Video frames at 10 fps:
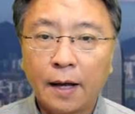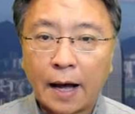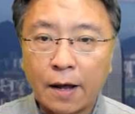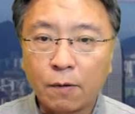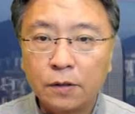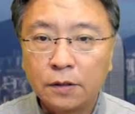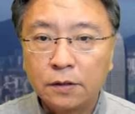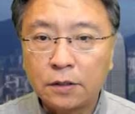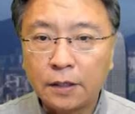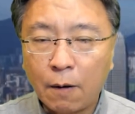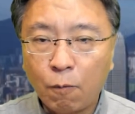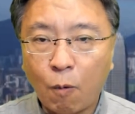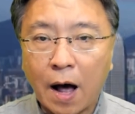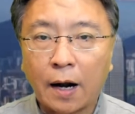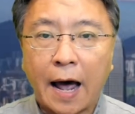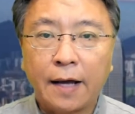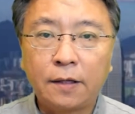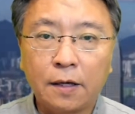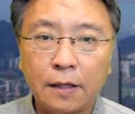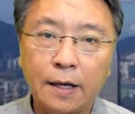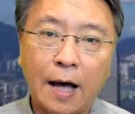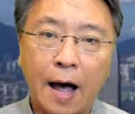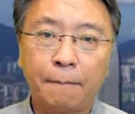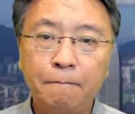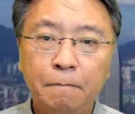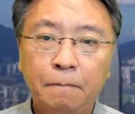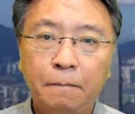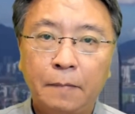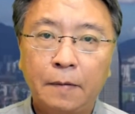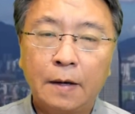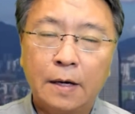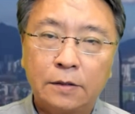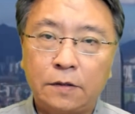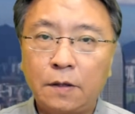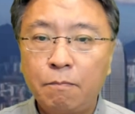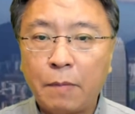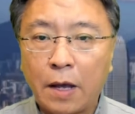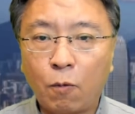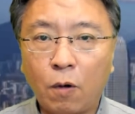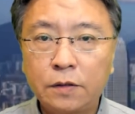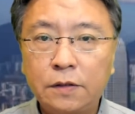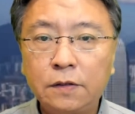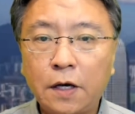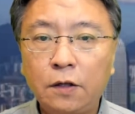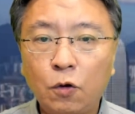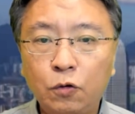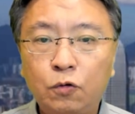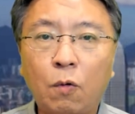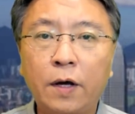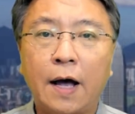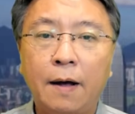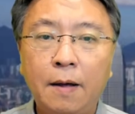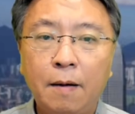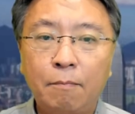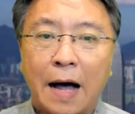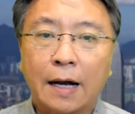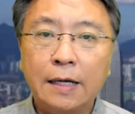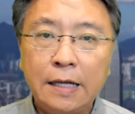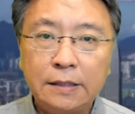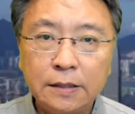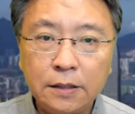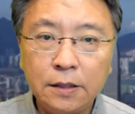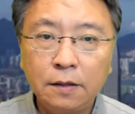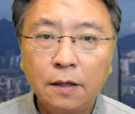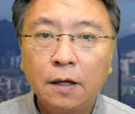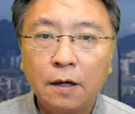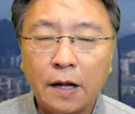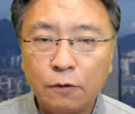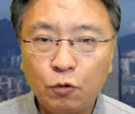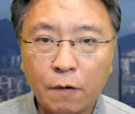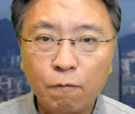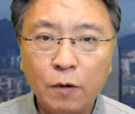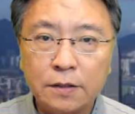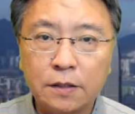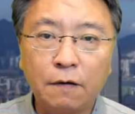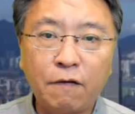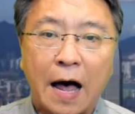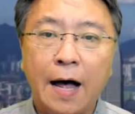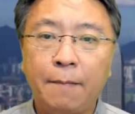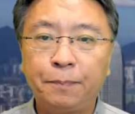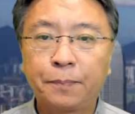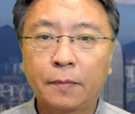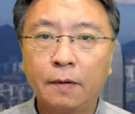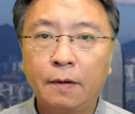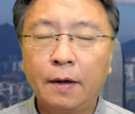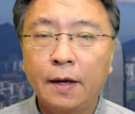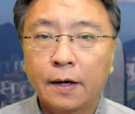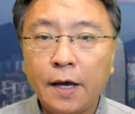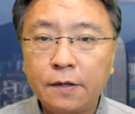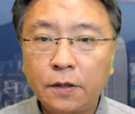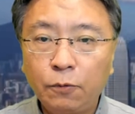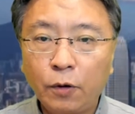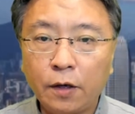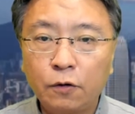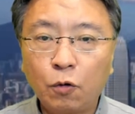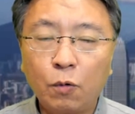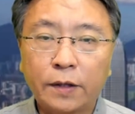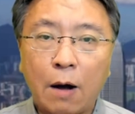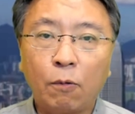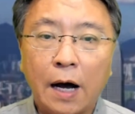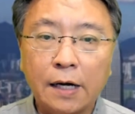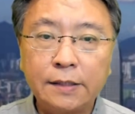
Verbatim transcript: 还有其他往来的银行。其实美国之前有所谓的马格尼兹基人权问责法案。可以针对中国大陆和